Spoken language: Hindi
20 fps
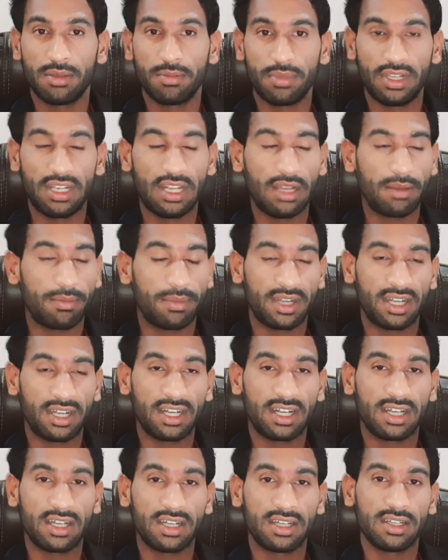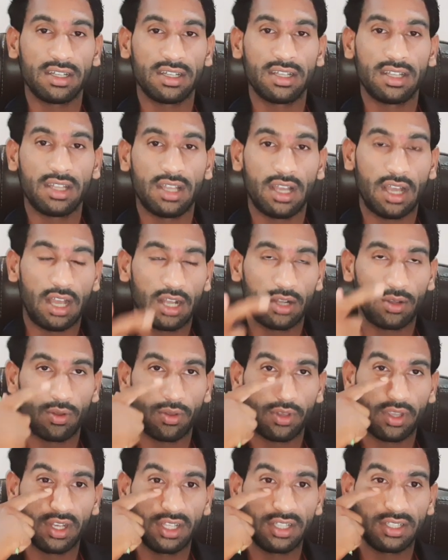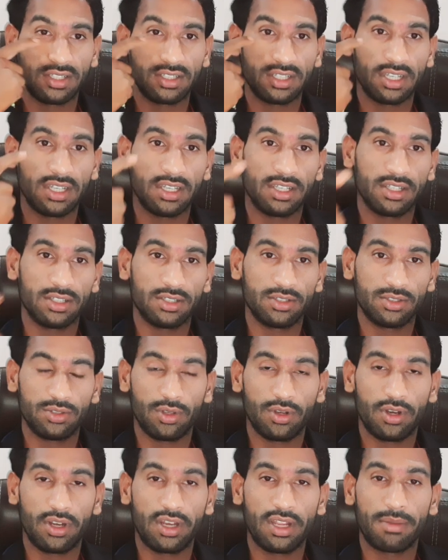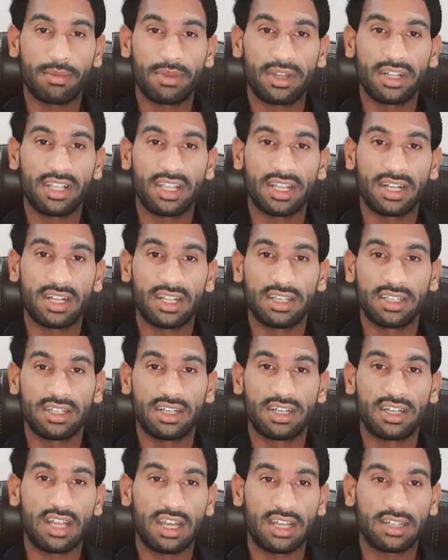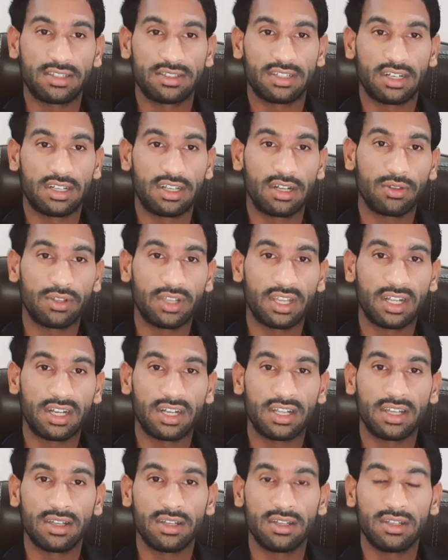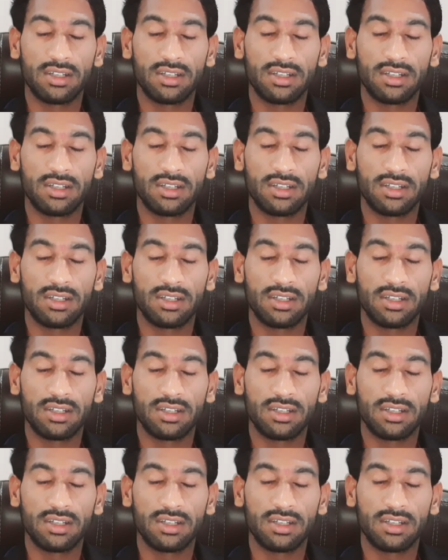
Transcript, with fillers: पीला पड़ना आँखों के नीचे झुर्रिया पड़ जाना या डार्क सर्कल हो जाना